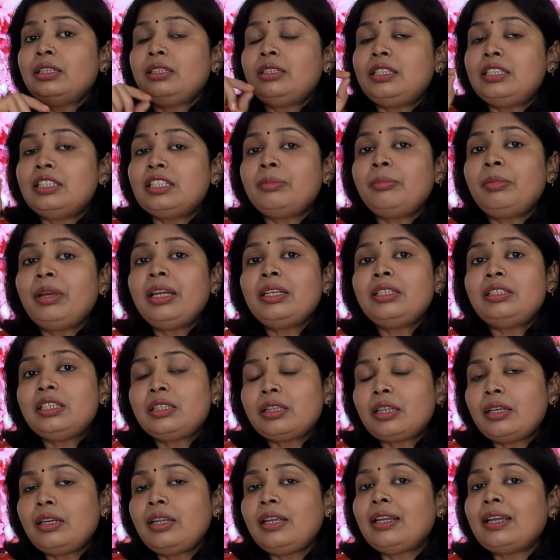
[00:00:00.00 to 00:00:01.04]
जिसमें
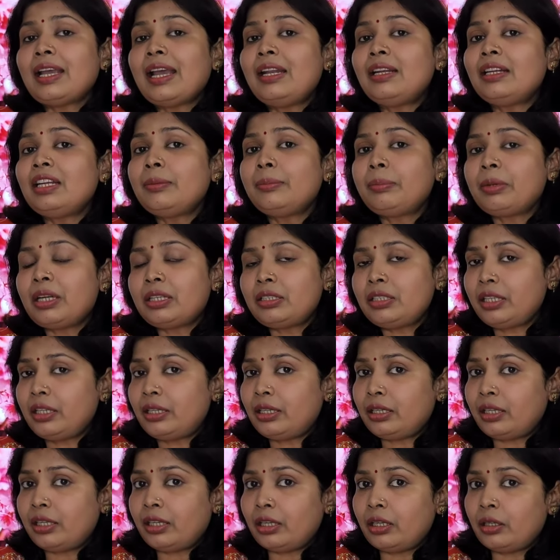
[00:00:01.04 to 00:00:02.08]
जितनी कैलोरी
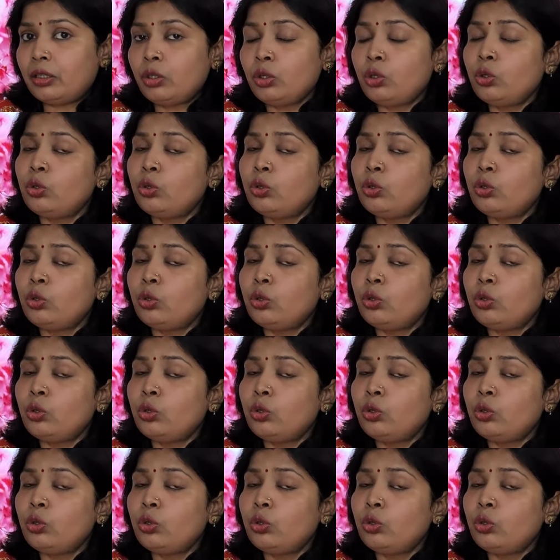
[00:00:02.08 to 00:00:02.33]
प्रेजेंट है